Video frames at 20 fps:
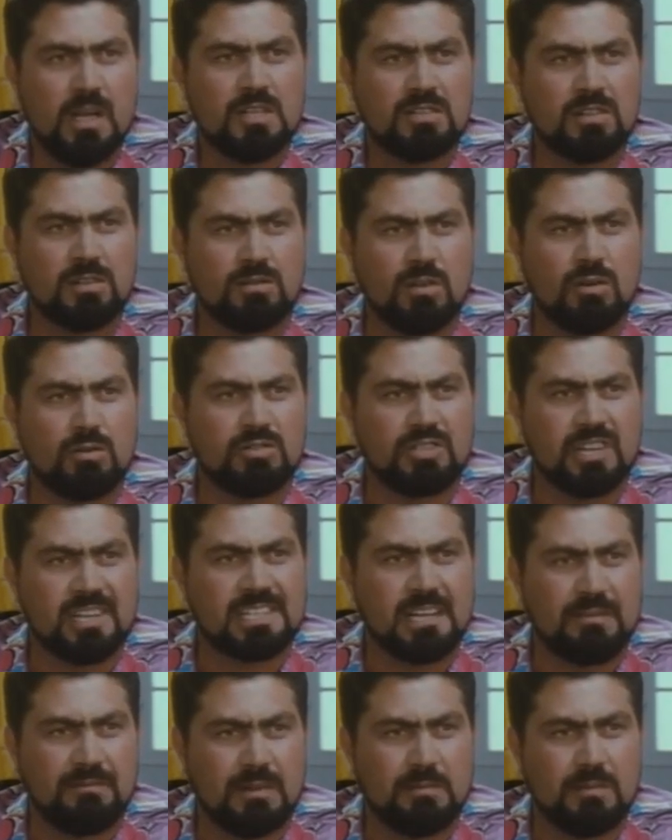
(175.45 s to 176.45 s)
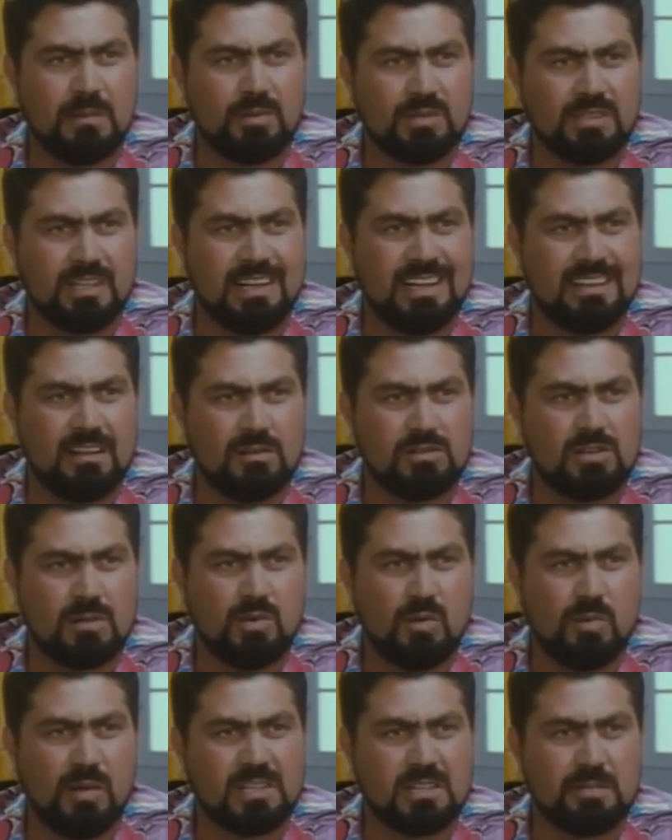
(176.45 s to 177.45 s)
Se tu riuscissi a farmi portare una tozza a
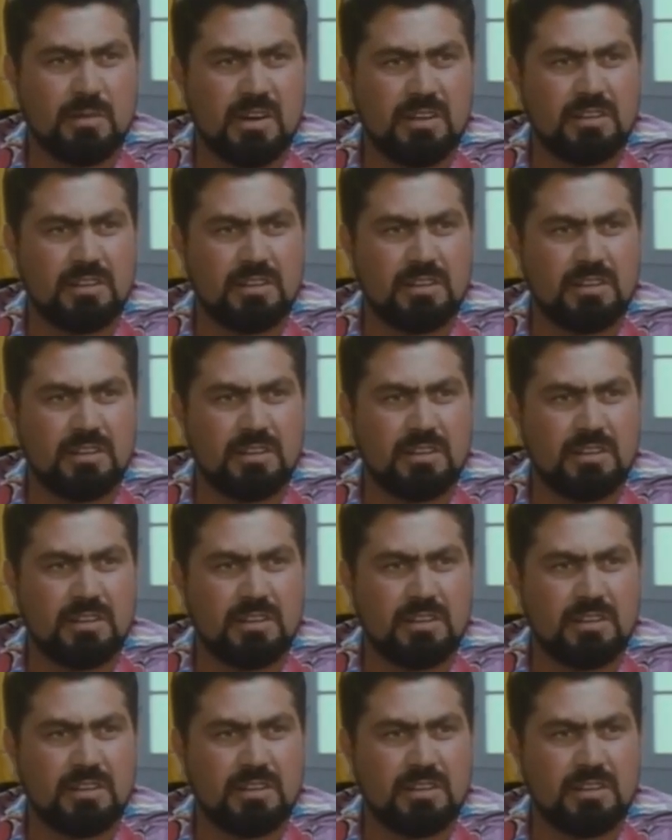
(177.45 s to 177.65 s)
proposito